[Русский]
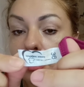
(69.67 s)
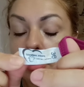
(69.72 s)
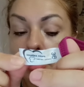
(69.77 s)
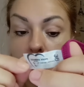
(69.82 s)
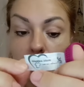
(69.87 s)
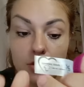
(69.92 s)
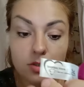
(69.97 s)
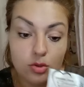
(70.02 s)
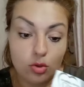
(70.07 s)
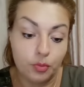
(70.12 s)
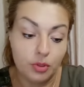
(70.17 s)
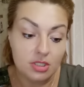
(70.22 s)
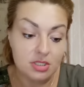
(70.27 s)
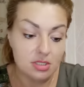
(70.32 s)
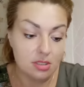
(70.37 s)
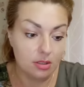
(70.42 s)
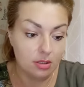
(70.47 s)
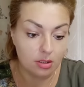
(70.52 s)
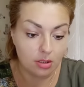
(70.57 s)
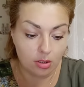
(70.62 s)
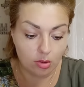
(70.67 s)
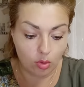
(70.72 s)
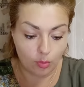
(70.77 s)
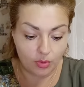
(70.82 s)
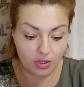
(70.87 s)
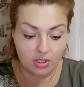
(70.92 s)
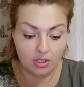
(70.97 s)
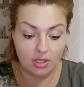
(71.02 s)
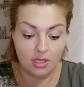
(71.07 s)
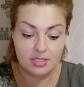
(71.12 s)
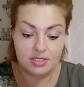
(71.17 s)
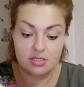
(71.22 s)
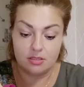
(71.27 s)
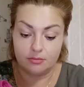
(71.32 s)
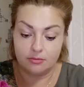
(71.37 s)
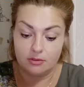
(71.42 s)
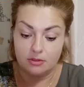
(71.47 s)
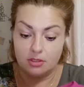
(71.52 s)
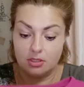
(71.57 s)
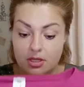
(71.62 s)
Это стопроцентный хлопок.
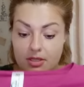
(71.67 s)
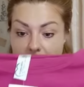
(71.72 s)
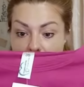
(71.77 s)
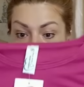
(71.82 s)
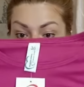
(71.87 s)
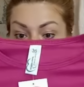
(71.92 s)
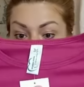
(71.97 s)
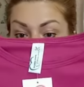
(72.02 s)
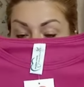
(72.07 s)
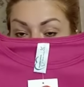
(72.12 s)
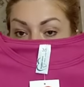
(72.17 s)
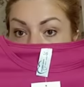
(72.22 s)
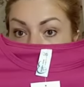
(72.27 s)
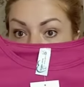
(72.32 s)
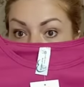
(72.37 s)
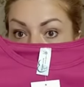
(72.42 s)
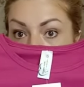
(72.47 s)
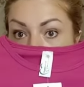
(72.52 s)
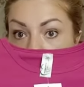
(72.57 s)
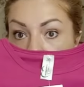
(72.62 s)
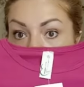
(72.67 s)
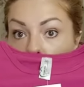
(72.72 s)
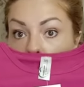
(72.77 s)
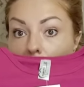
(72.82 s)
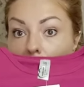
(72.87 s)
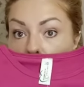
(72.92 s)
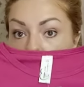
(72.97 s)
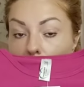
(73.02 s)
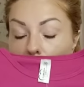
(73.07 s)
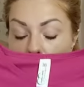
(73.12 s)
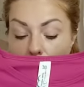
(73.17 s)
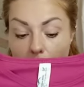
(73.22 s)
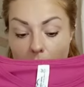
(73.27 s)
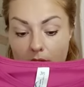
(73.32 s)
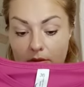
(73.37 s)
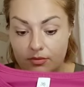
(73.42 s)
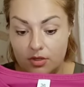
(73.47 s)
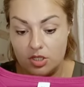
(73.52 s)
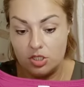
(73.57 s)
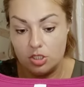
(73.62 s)
Классного, классного качества, кстати, футболка. Люблю
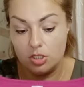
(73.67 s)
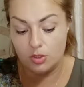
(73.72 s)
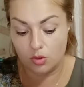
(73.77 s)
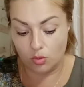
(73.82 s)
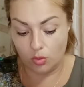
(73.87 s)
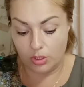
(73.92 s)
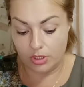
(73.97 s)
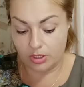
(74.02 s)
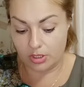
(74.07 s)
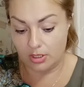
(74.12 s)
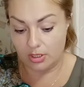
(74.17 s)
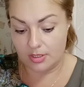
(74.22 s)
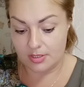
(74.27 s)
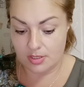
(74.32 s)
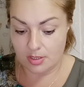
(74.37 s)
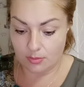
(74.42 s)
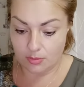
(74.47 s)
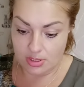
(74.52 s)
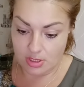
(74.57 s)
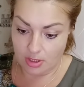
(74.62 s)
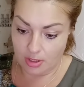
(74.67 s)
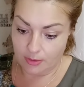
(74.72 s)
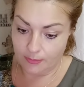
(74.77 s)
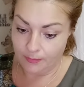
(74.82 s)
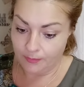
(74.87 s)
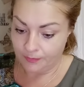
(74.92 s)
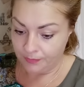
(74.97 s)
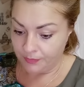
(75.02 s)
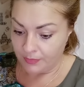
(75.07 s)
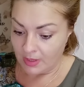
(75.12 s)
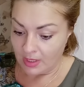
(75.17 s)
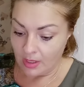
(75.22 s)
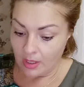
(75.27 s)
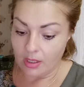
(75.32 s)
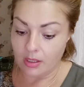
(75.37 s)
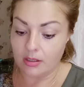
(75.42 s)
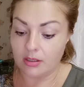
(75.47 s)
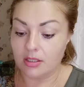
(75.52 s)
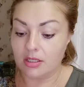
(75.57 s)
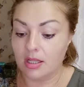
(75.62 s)
э, вещи из кулирки, на самом деле.
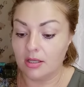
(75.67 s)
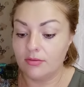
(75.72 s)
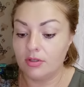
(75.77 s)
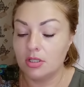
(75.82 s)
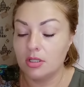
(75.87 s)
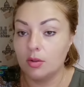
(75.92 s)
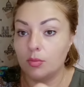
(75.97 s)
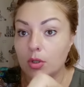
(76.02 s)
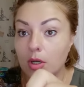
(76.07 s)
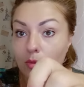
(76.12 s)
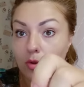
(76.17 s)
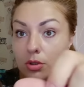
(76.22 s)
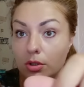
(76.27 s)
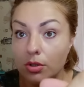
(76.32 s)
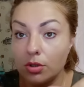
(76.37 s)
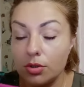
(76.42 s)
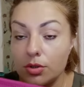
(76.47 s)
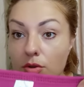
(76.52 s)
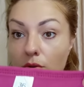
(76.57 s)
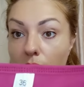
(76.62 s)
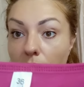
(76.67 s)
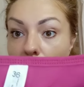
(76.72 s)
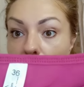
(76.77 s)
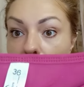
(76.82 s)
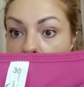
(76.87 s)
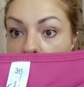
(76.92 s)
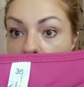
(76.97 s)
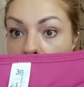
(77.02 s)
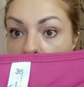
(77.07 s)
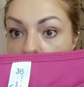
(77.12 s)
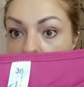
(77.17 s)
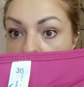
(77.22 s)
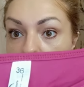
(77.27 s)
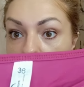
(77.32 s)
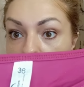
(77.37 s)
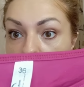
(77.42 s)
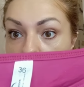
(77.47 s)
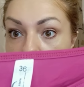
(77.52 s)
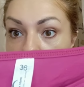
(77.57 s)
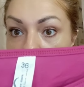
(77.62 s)
Горловина обработана здорово.
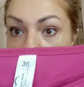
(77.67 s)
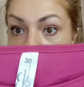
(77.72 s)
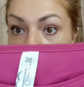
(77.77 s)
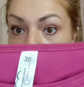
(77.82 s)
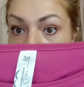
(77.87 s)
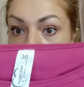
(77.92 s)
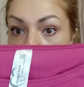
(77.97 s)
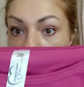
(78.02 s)
Тоже вот все